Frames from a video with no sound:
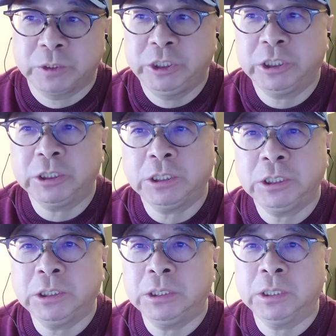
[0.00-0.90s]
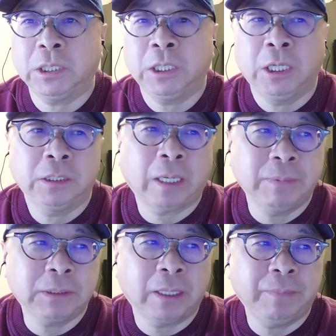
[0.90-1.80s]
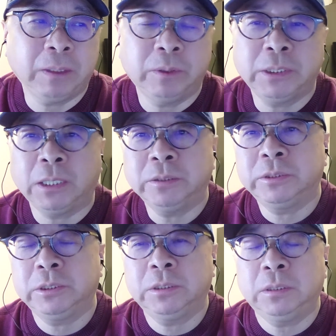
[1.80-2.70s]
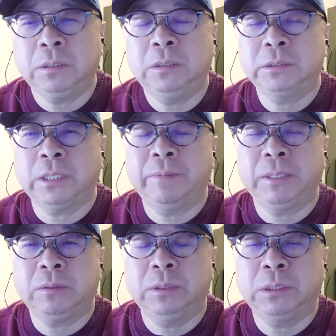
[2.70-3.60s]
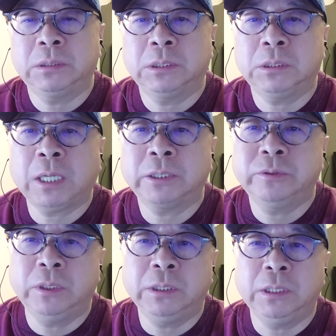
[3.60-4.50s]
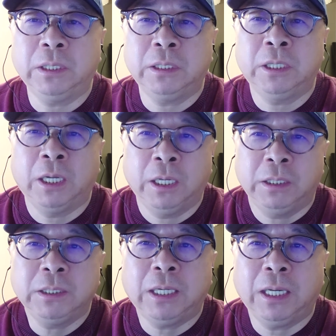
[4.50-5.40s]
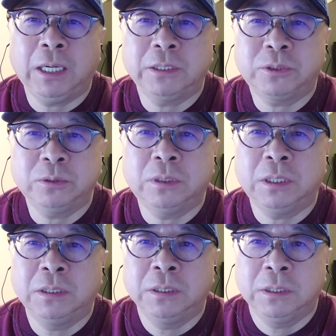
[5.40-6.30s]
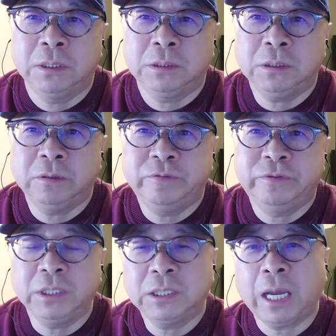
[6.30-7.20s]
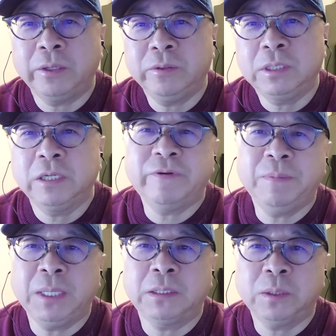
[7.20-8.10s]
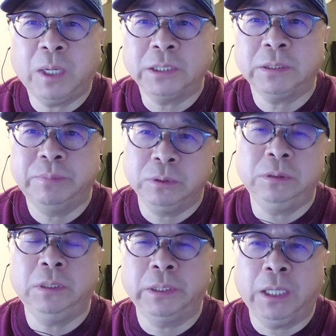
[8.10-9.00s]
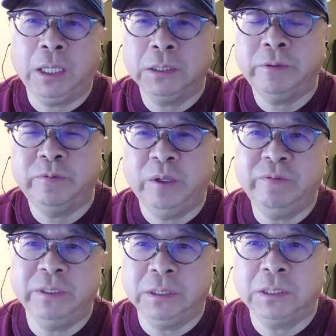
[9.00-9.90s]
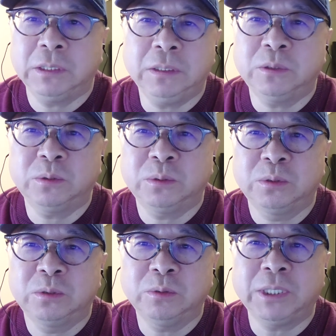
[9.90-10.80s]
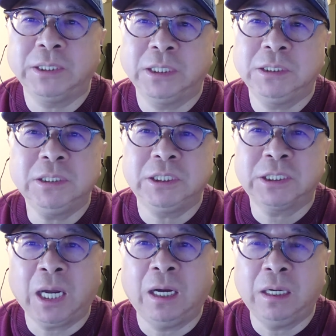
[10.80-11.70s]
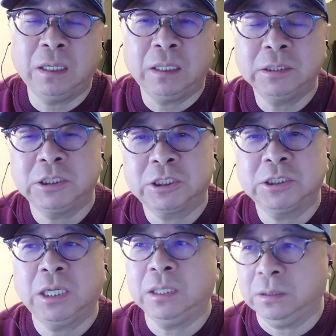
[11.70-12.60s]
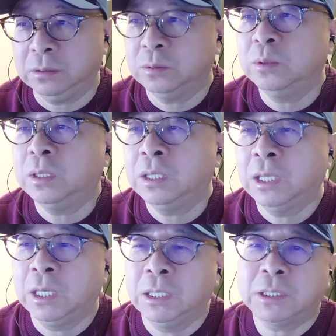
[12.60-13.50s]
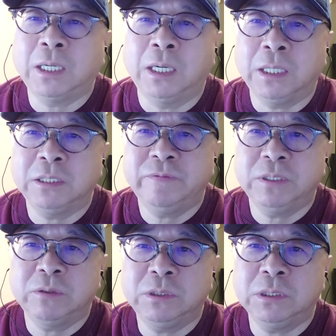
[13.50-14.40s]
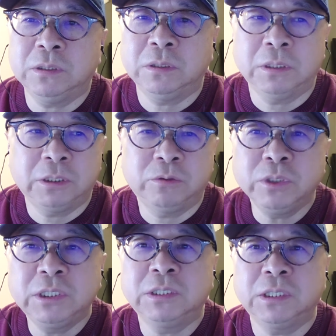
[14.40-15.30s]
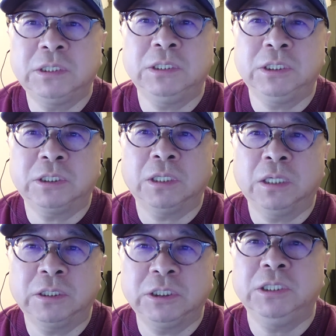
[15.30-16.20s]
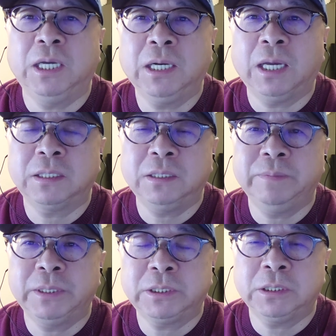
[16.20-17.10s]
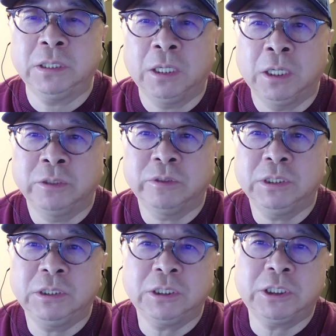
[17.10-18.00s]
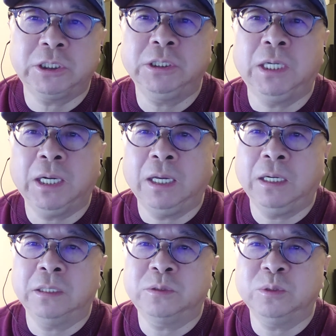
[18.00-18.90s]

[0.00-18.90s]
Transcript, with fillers: 其实这些人呢，他们在美国的研究机构和在美国的这个大学里啊，应该来说，这个福利待遇各方面都还是不错的啊。那么稳稳的这个中产阶级以上啊，而且时间很多。当然了，因为最近最近这几十呃几年来，特别是最近这十年来啊，